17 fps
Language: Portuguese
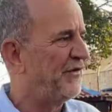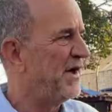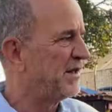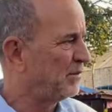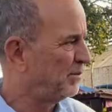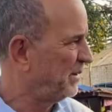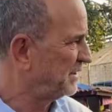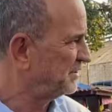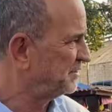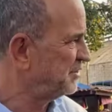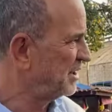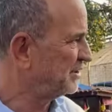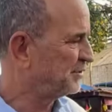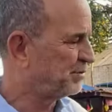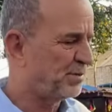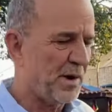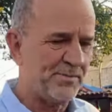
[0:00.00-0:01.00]
é, feitos
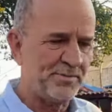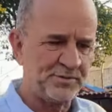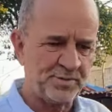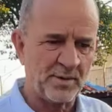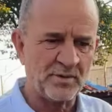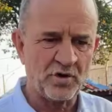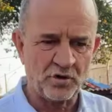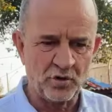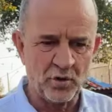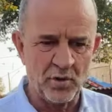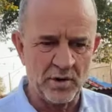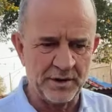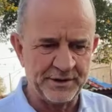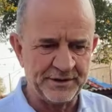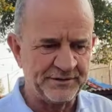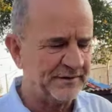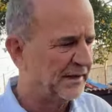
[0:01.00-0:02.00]
pelos nossos próprios
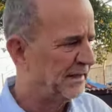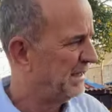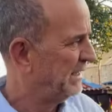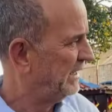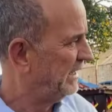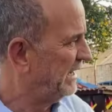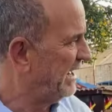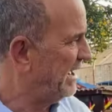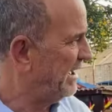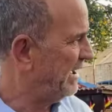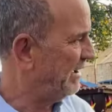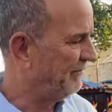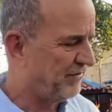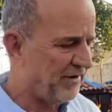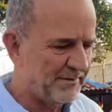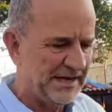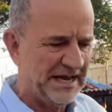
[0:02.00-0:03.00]
produtores,
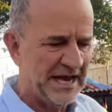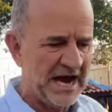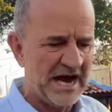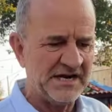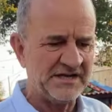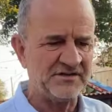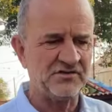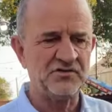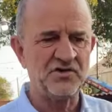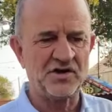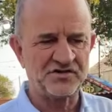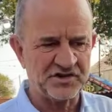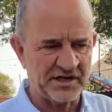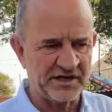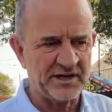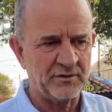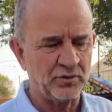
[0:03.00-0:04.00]
né, familiares
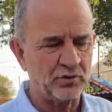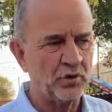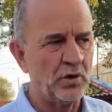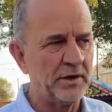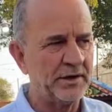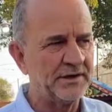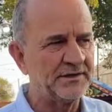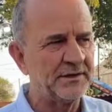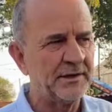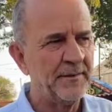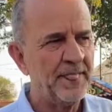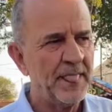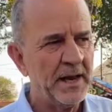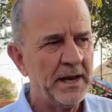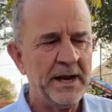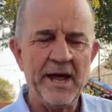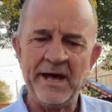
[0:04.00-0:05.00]
dos nossos
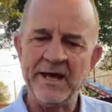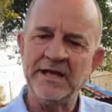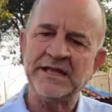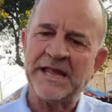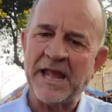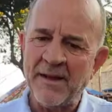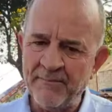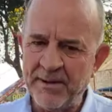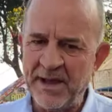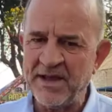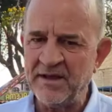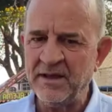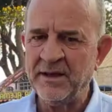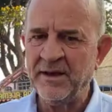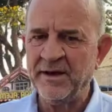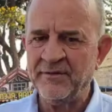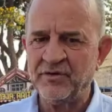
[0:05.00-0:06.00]
agricultores, né, e
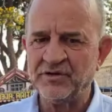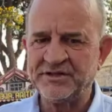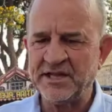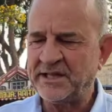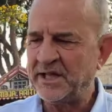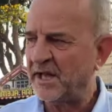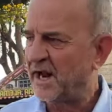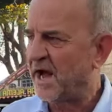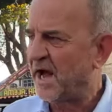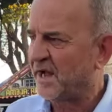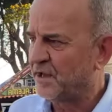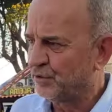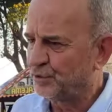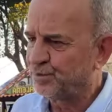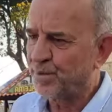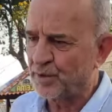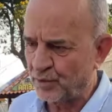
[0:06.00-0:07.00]
também você
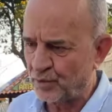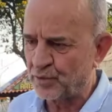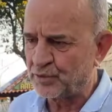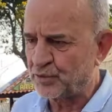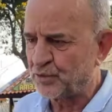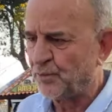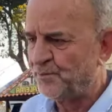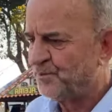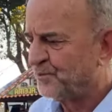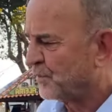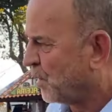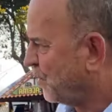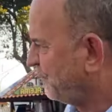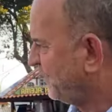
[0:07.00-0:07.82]
terá aqui os produtos